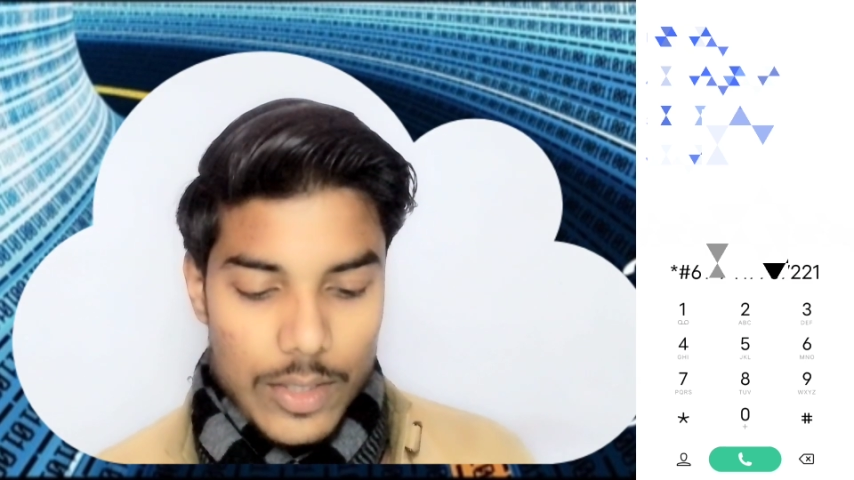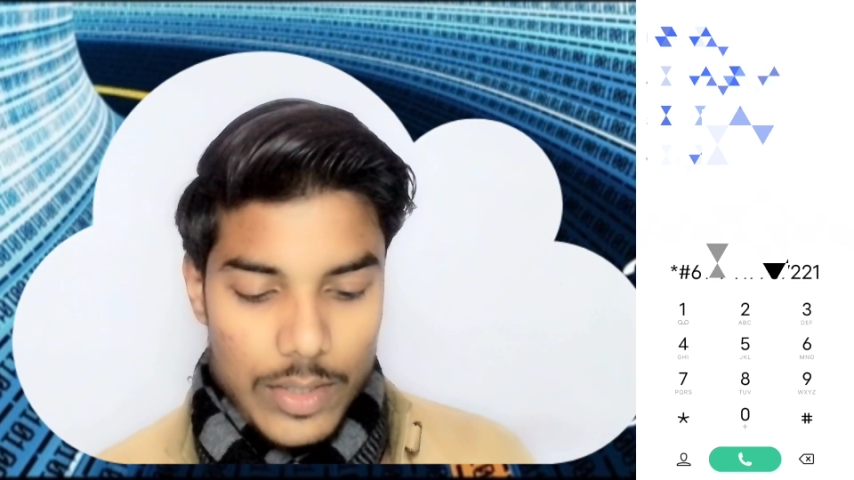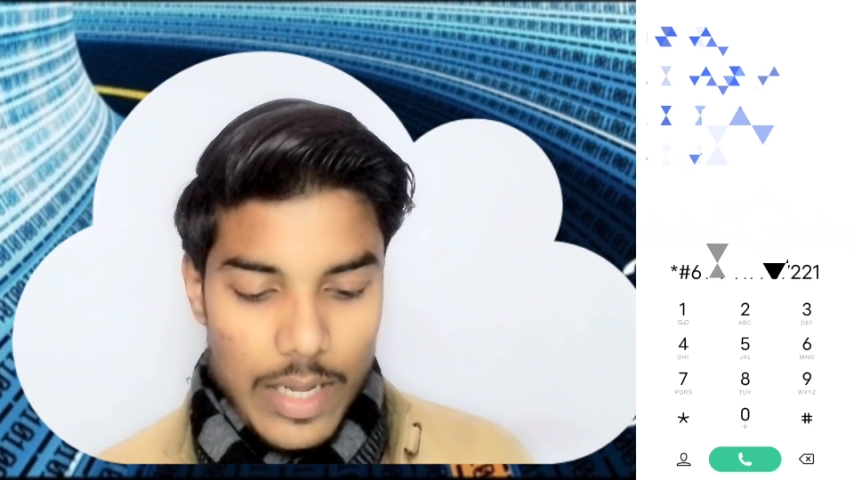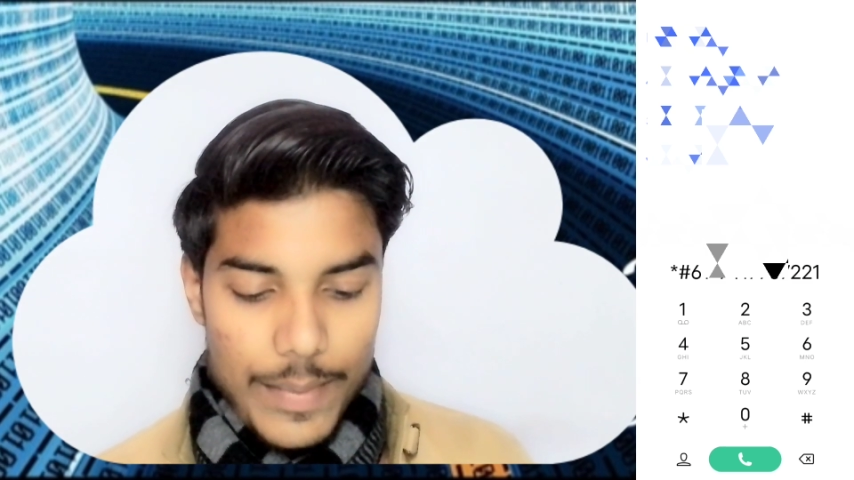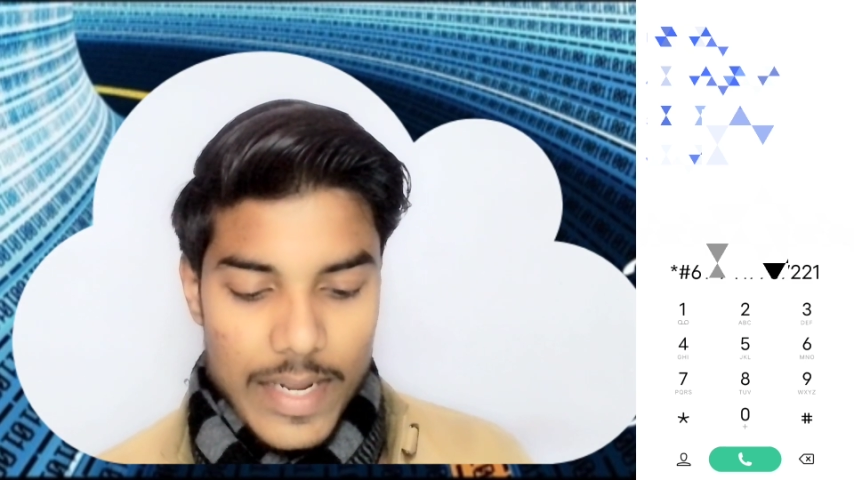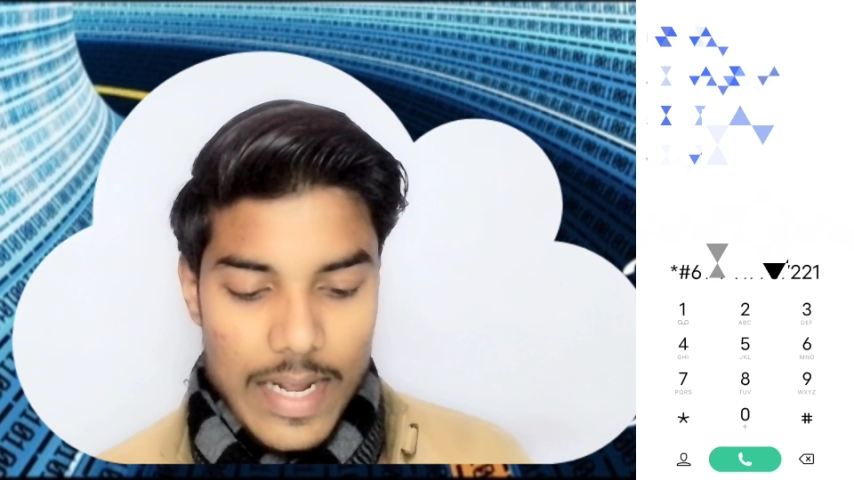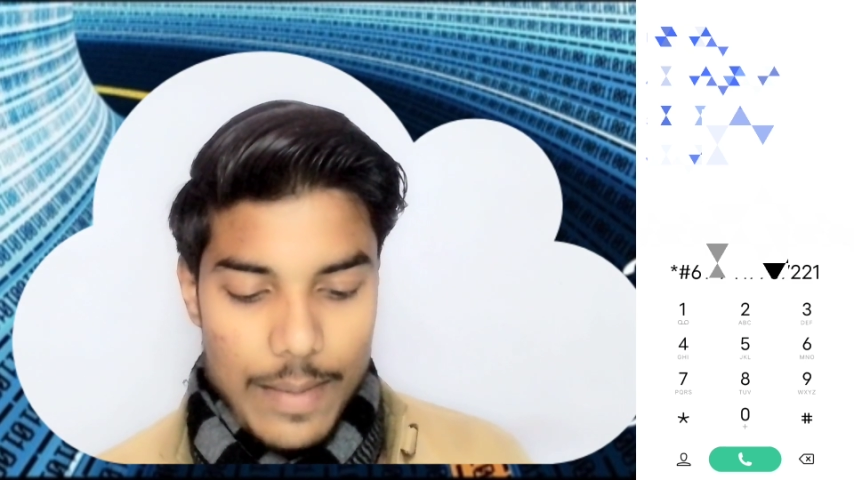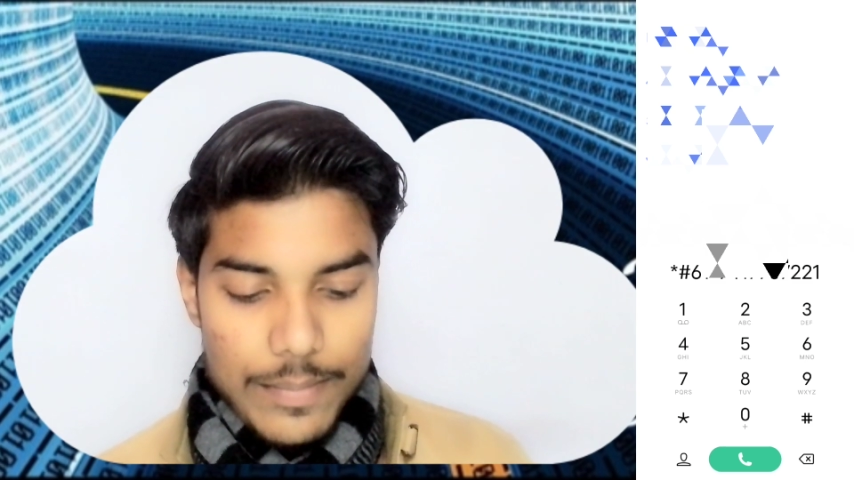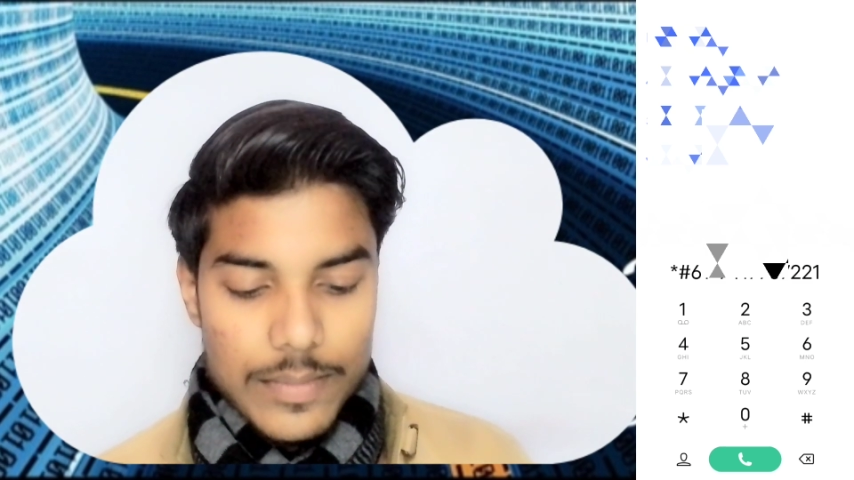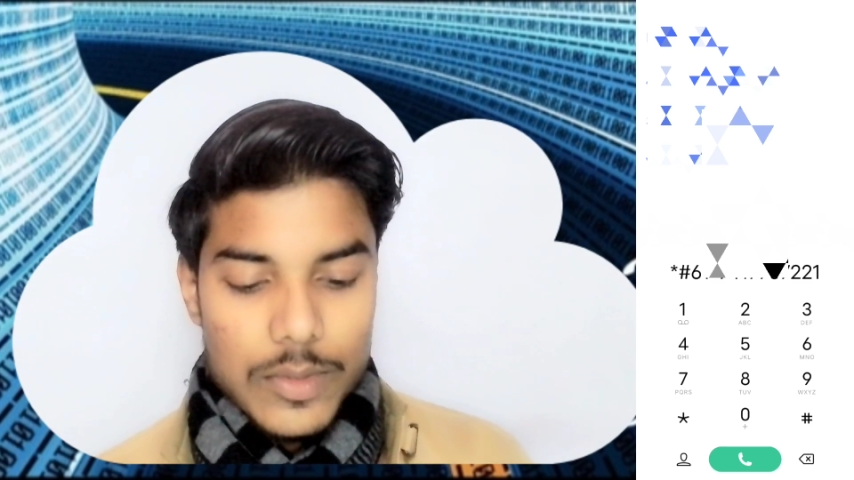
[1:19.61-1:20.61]
यहाँ पर क्या
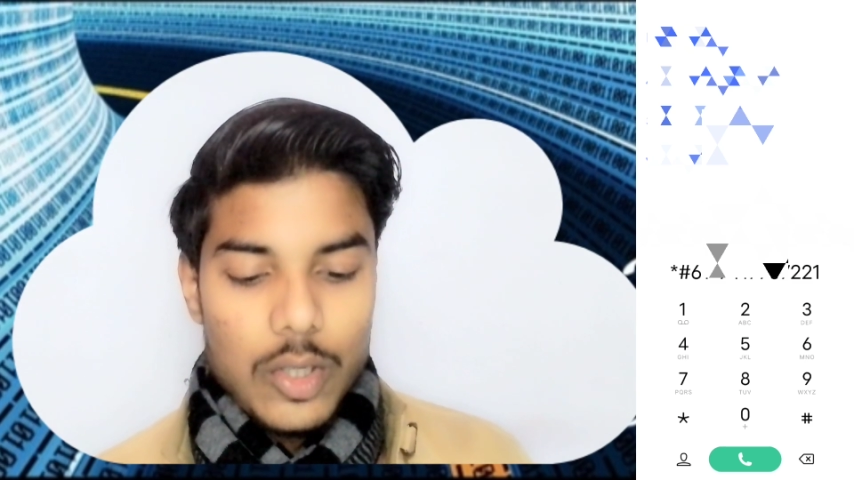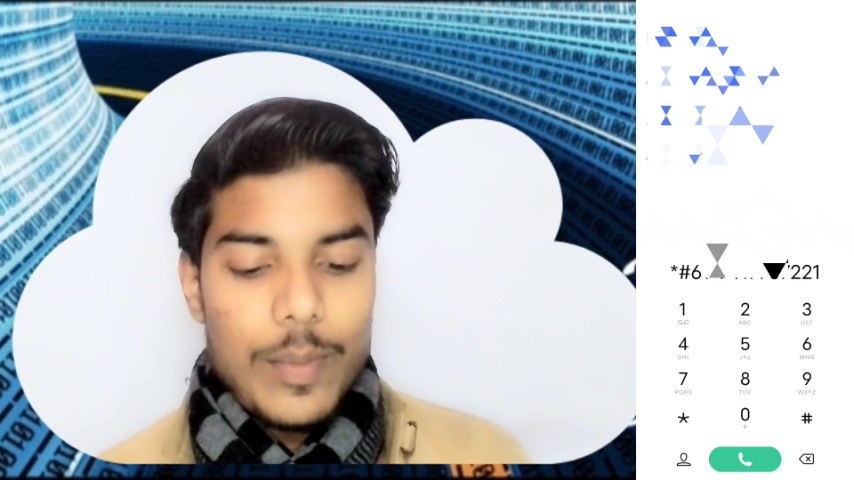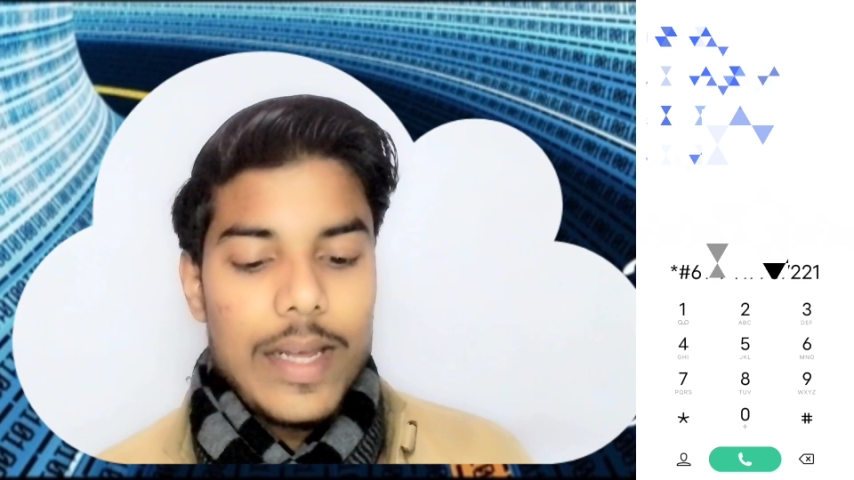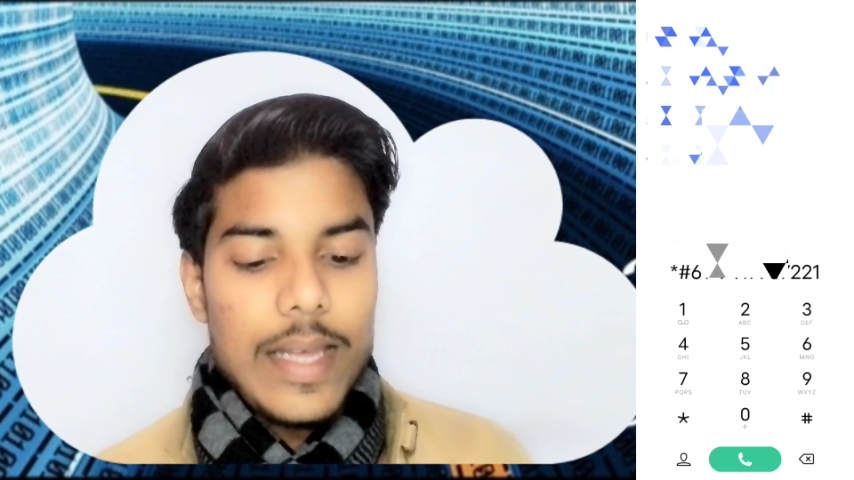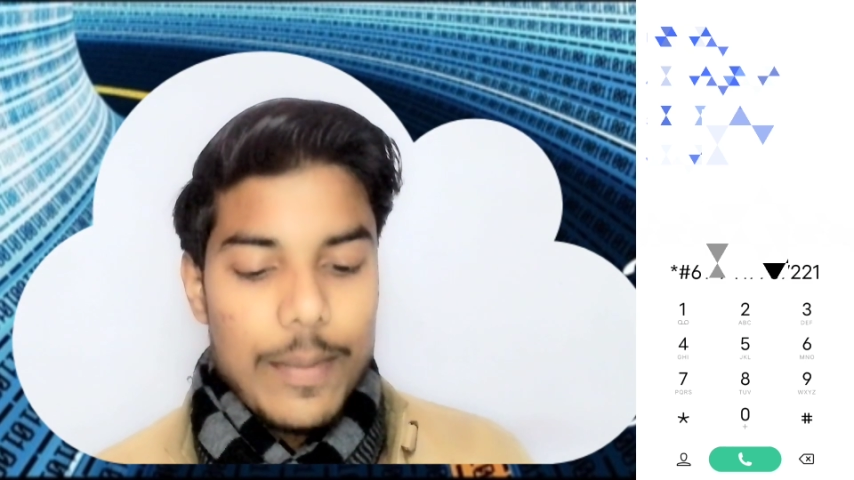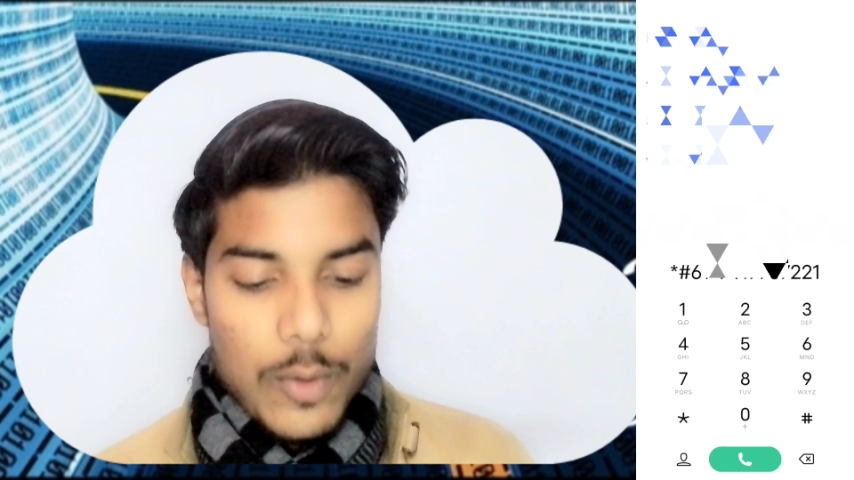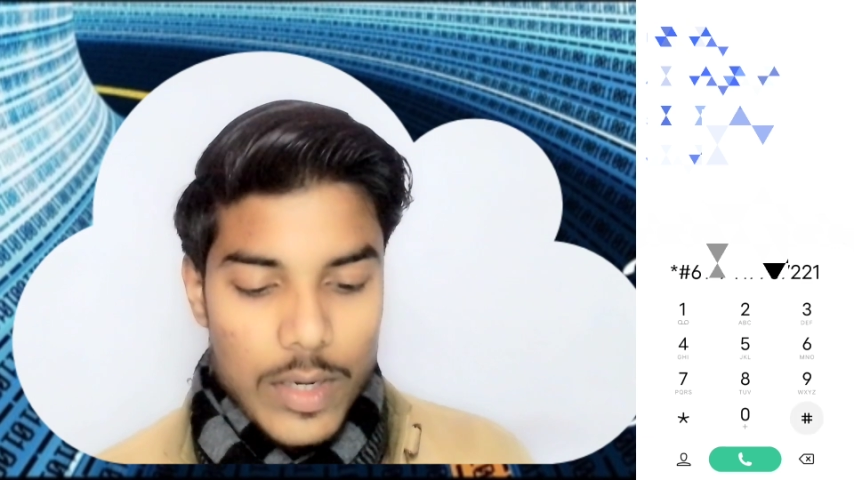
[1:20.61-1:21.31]
हम चलो भाई आपको